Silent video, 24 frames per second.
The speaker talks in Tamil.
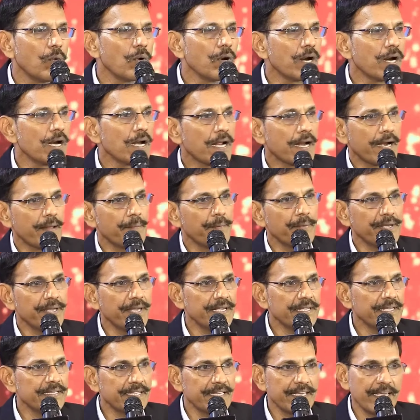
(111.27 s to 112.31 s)
உங்கள்
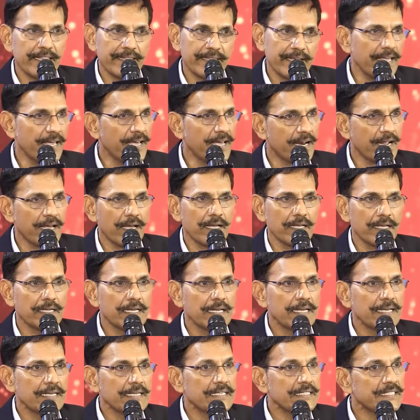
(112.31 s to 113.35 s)
கடமையை செய்ய தயாரா
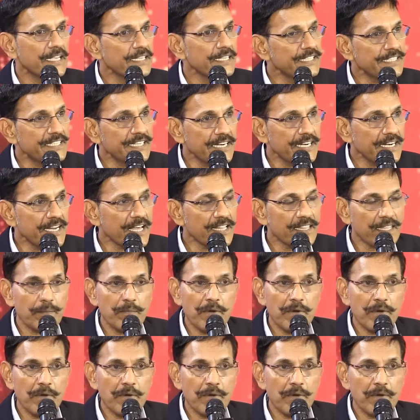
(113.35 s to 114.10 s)
செஞ்சிட்டிங்கன்னா